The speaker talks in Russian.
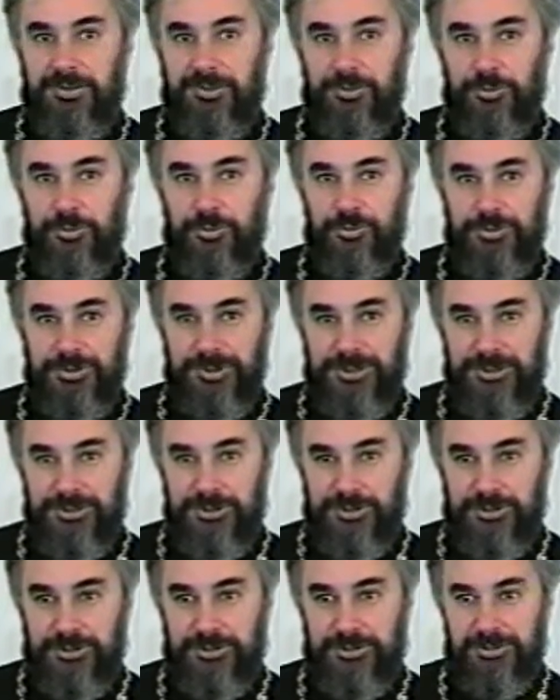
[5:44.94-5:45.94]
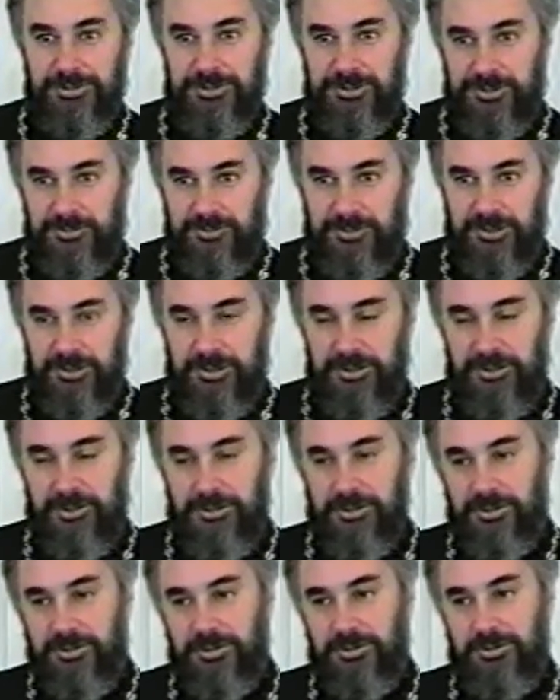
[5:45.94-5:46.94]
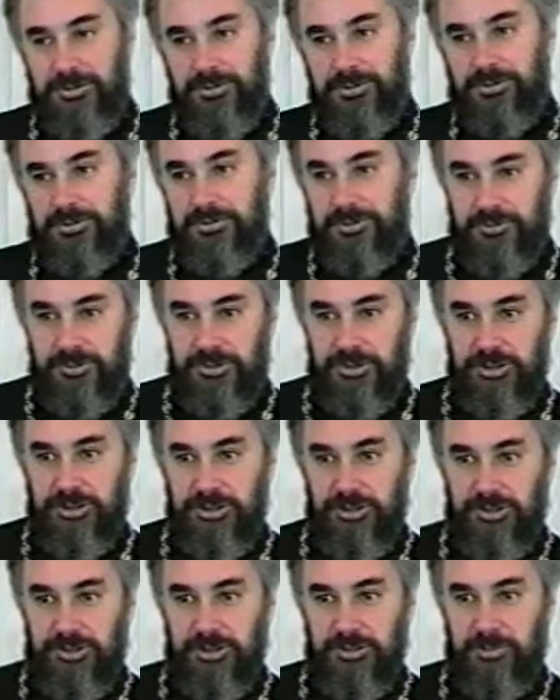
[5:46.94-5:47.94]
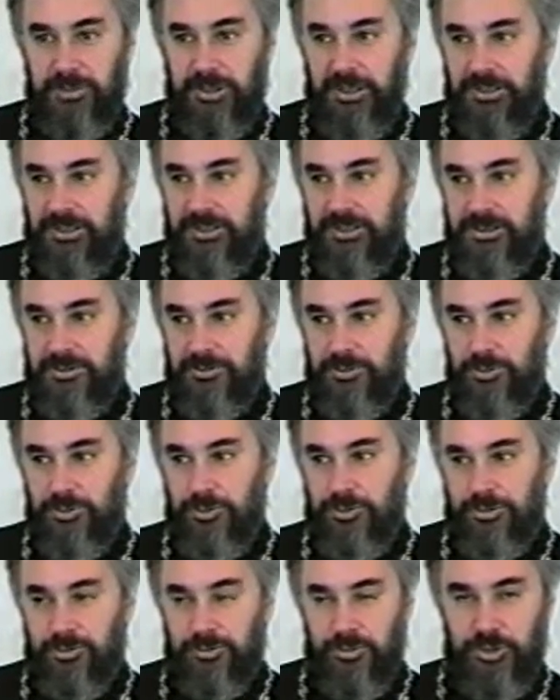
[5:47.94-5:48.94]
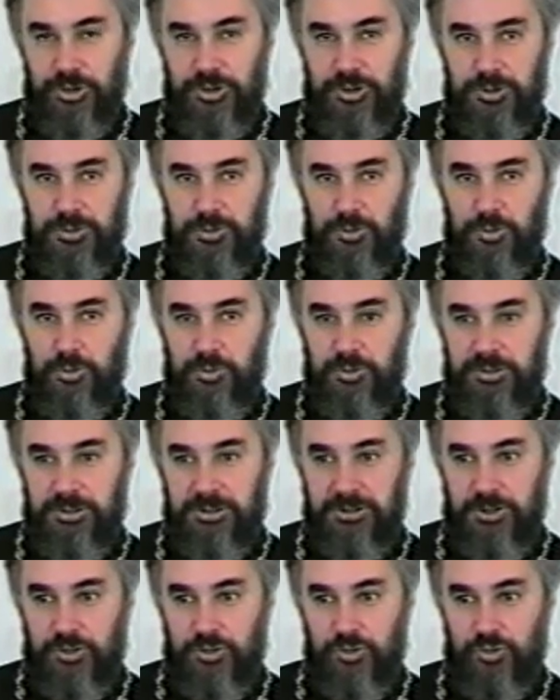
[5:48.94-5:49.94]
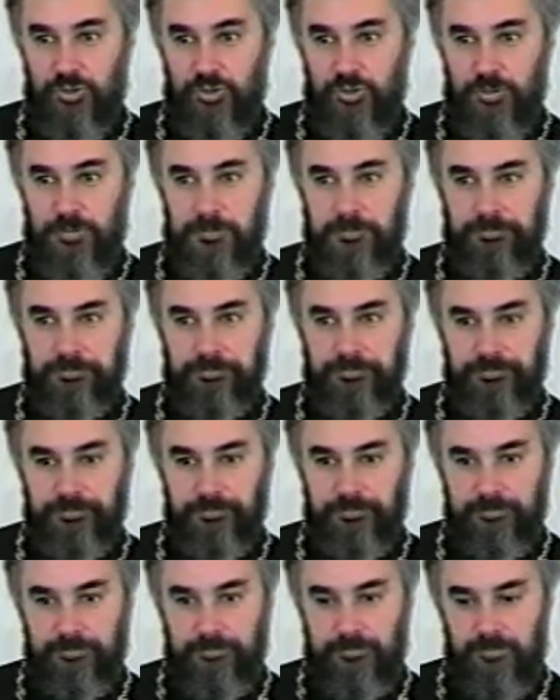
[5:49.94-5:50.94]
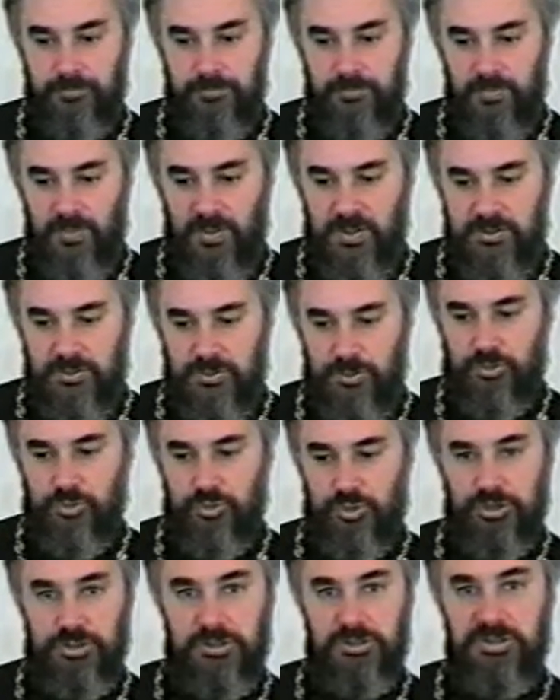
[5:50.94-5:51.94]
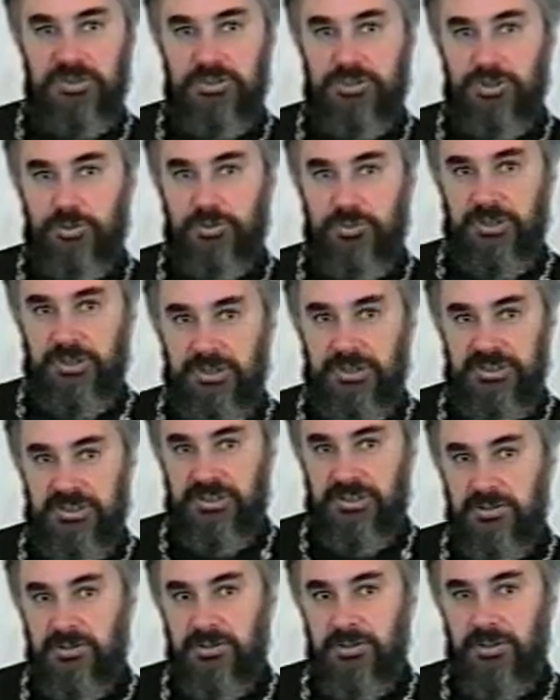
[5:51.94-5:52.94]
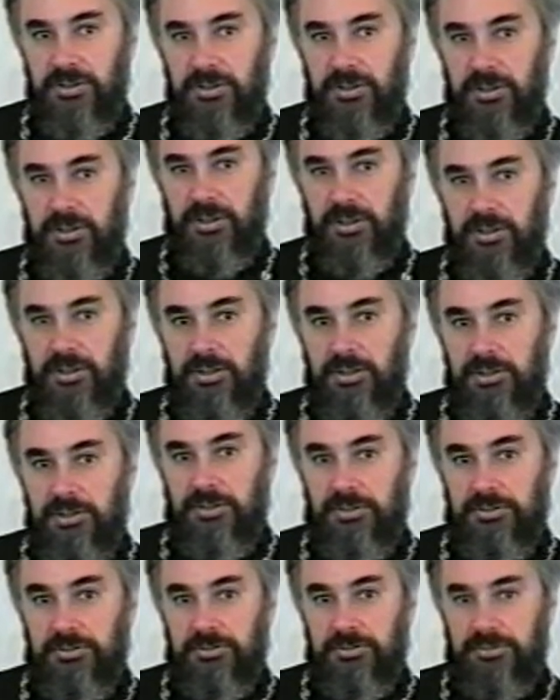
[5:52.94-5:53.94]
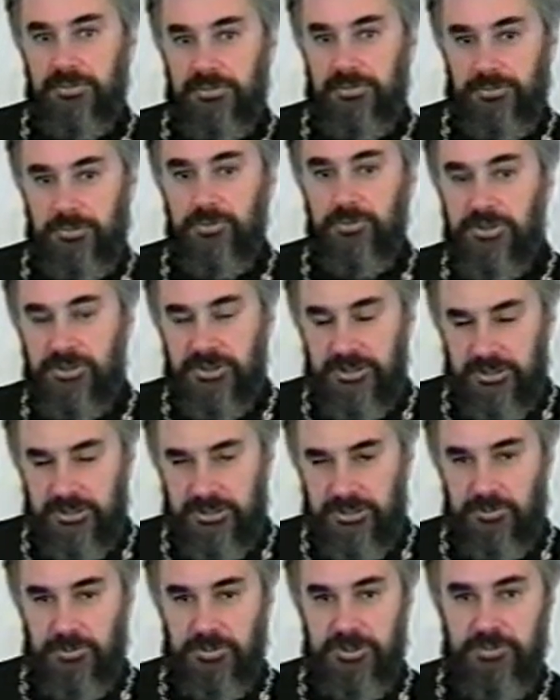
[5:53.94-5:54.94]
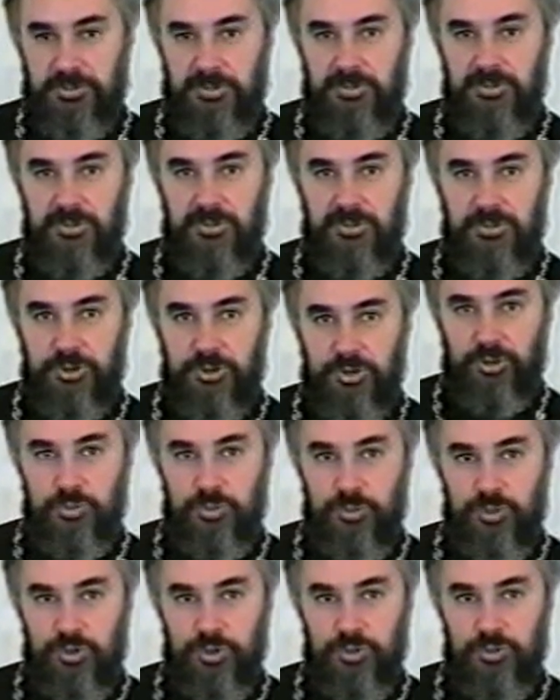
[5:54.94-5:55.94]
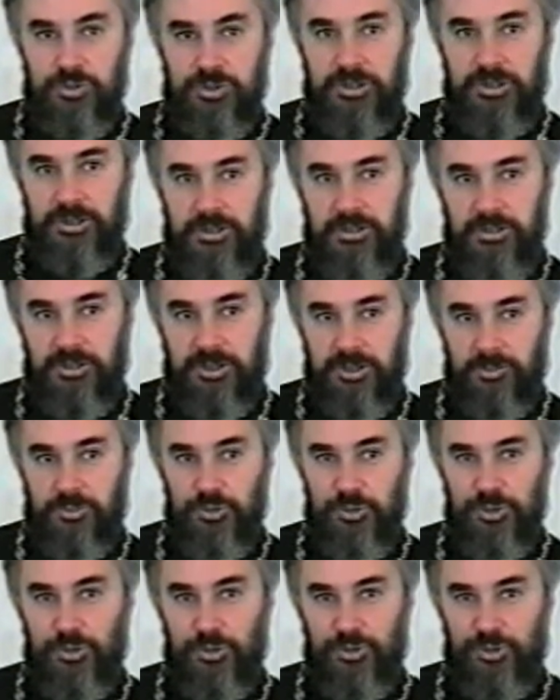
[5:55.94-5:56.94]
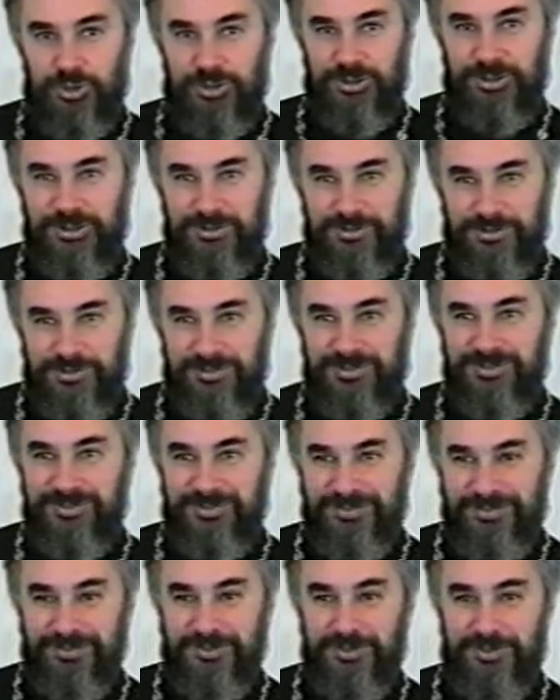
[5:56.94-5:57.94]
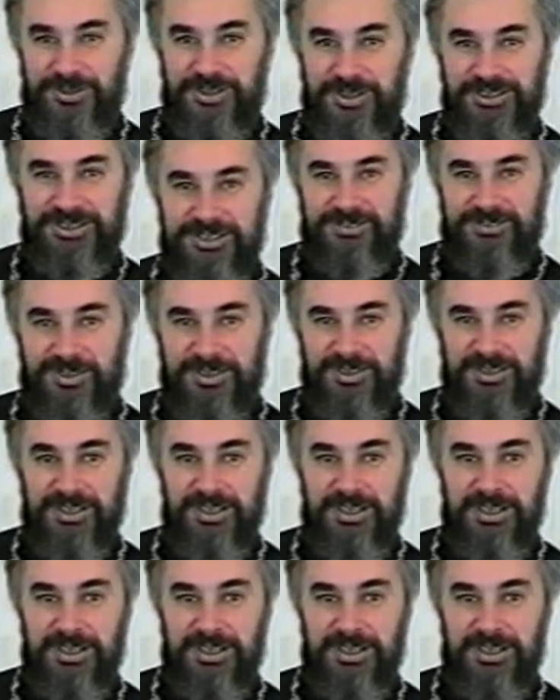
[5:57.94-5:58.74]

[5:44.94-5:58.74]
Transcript: Ну, я лично из своей э, священнической практики, из своего священнического опыта скажу, что сколько уже тысяч покрестил. Ну, естественно, и поисповедовал еще больше людей, там счет уже в других цифрах.